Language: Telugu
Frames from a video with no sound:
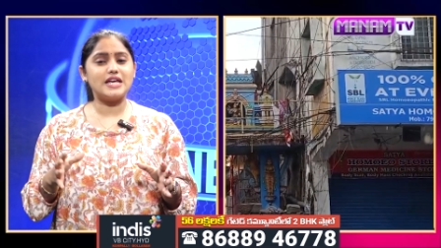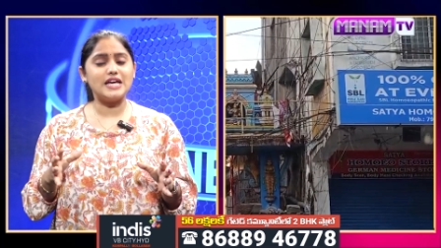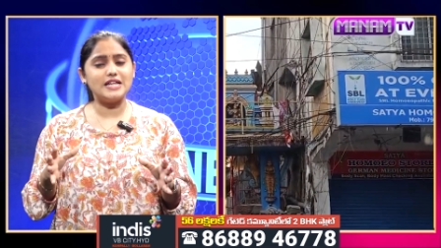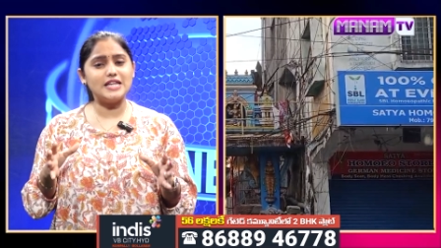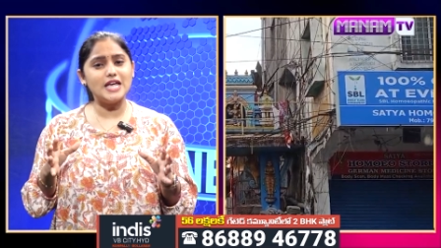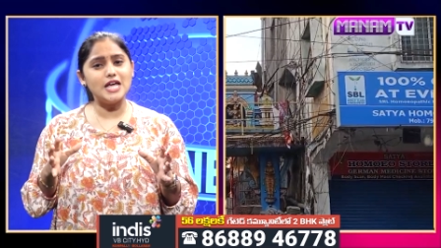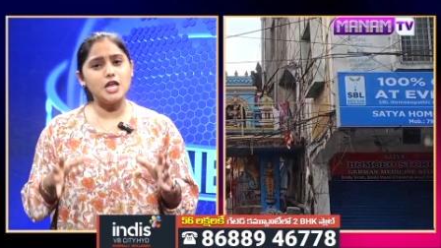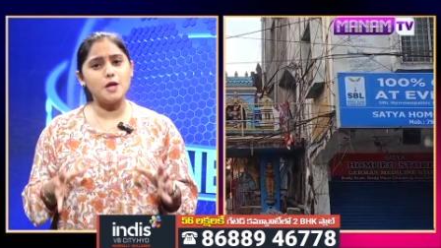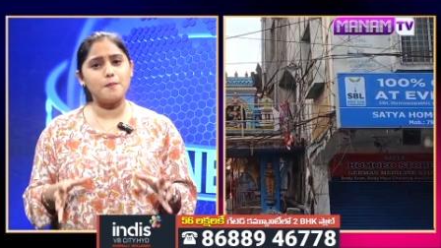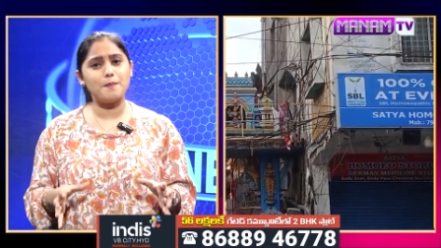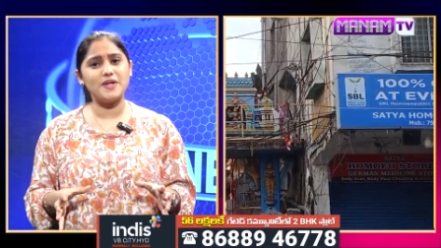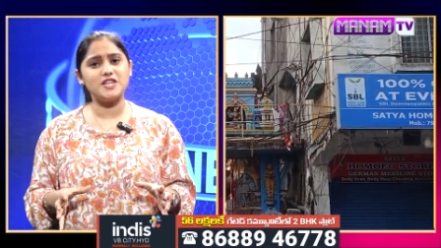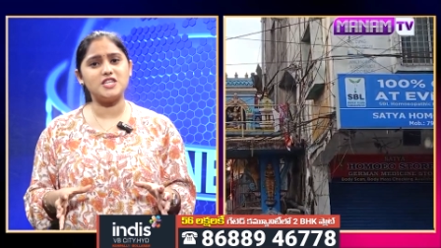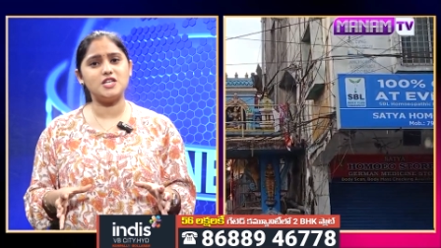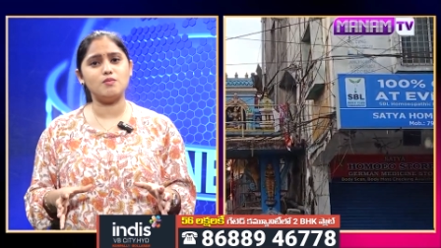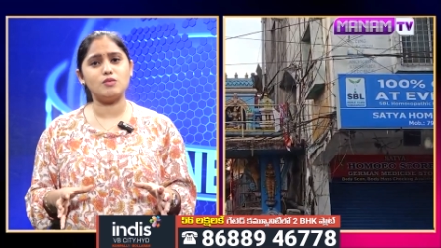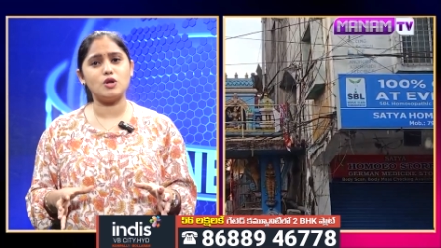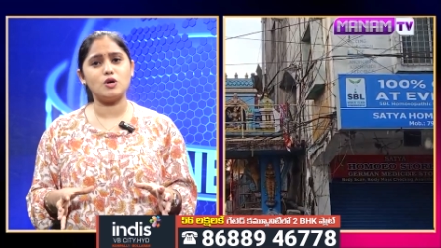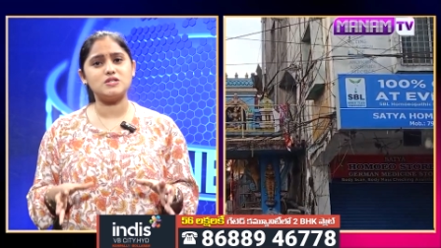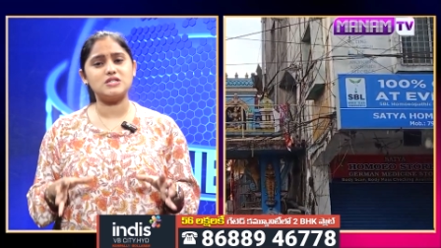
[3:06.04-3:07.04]
ఇక ఇదే
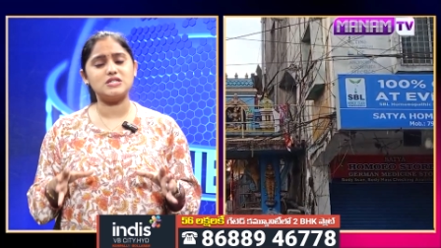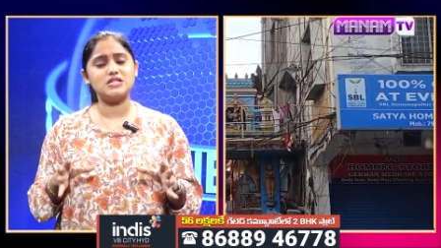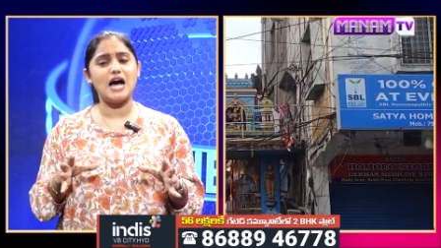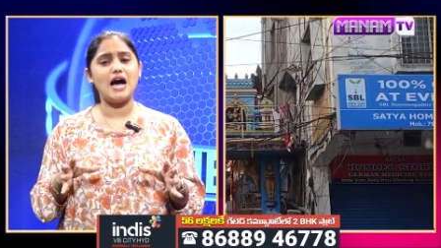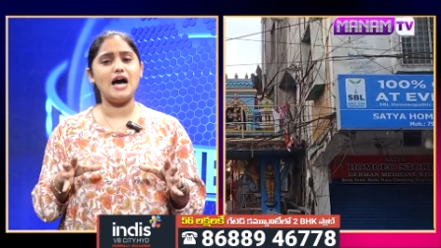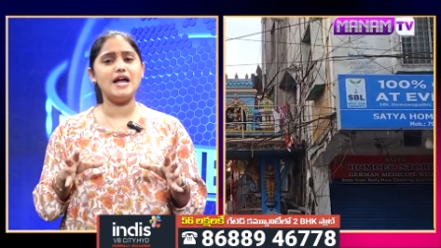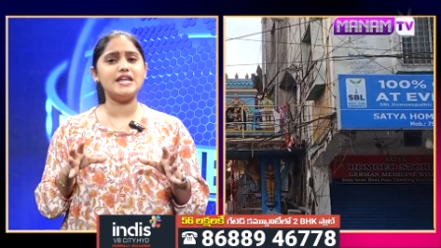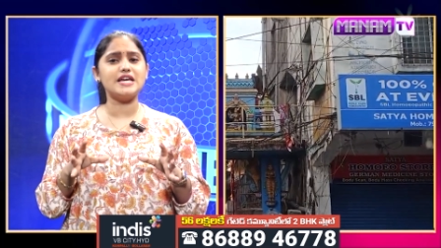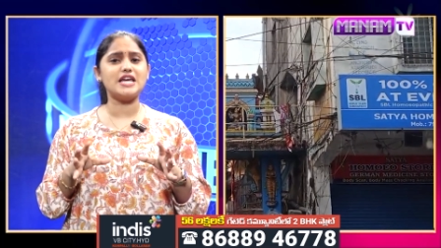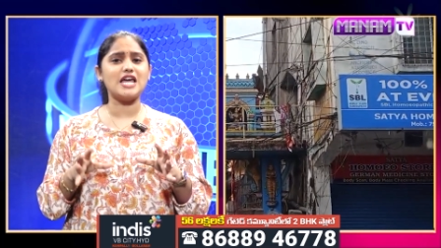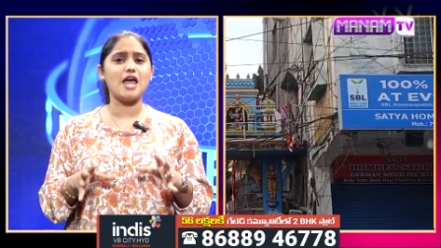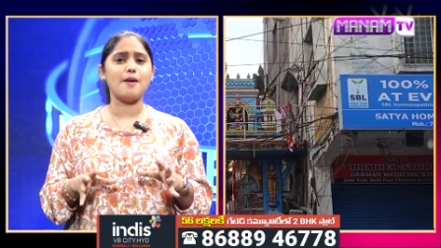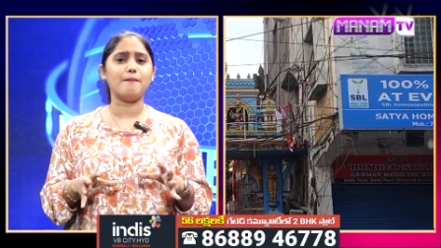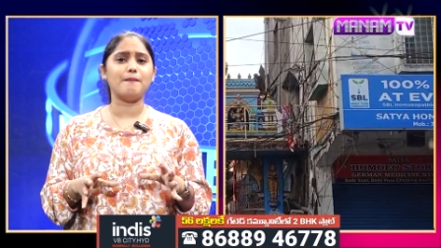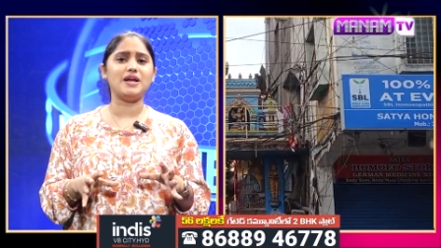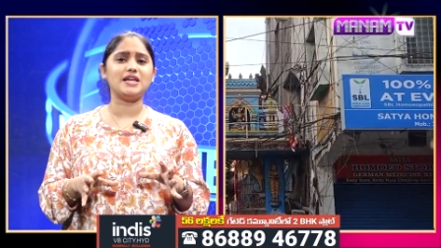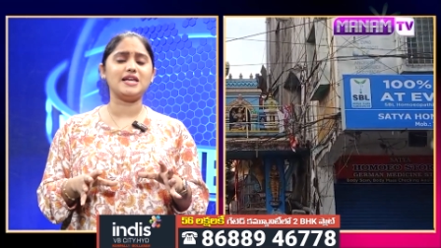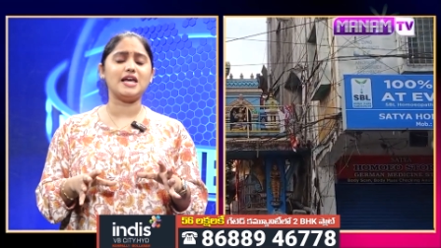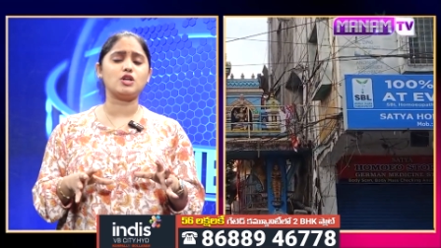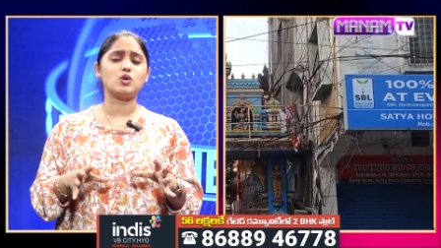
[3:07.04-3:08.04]
నేపథ్యంలో స్థానిక స్థానిక
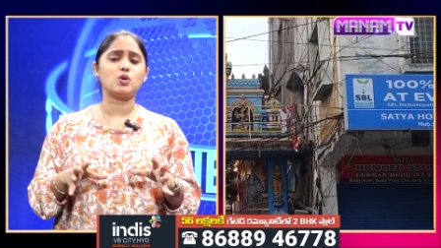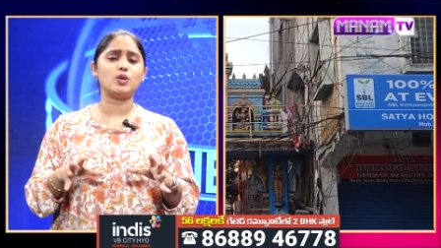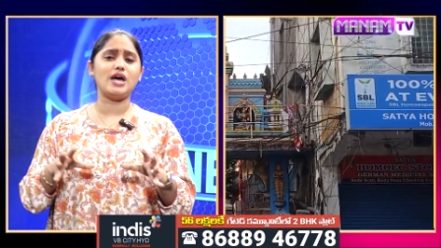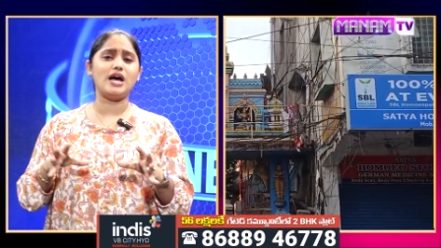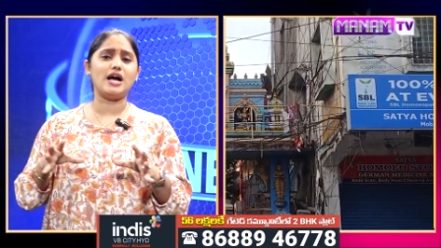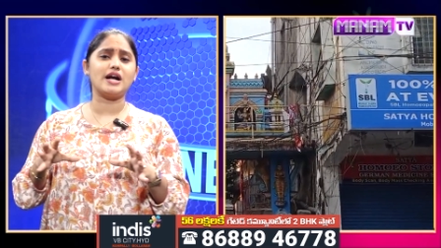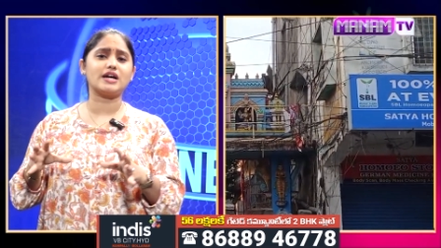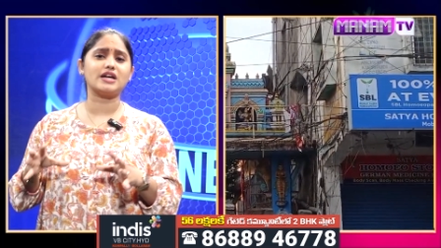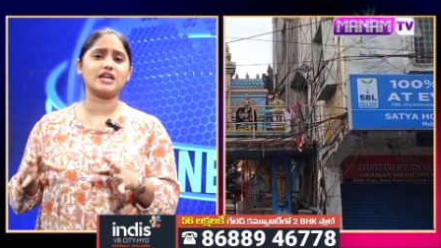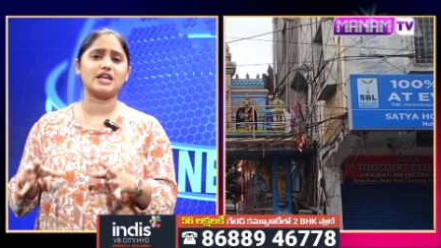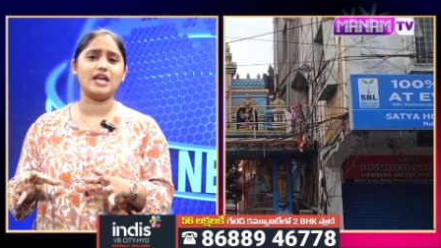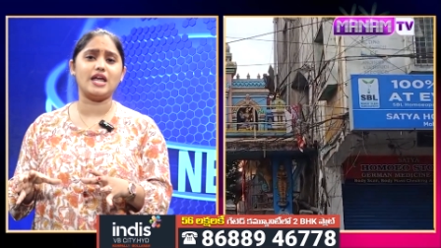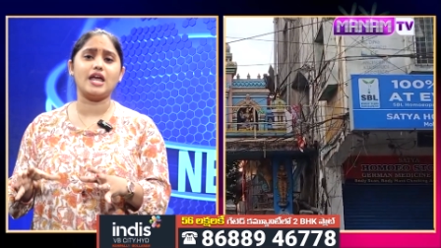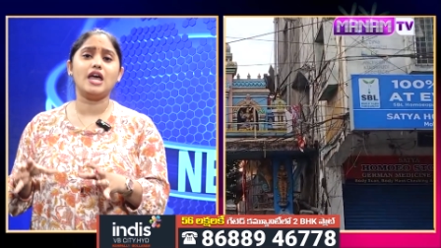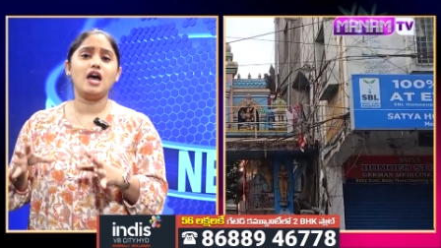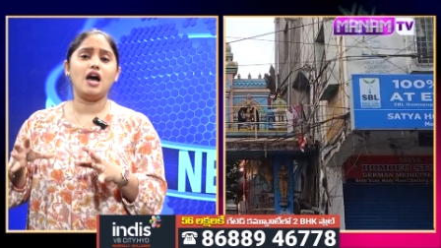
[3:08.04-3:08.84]
ఎమ్మెల్యేను కూడా అక్కడికి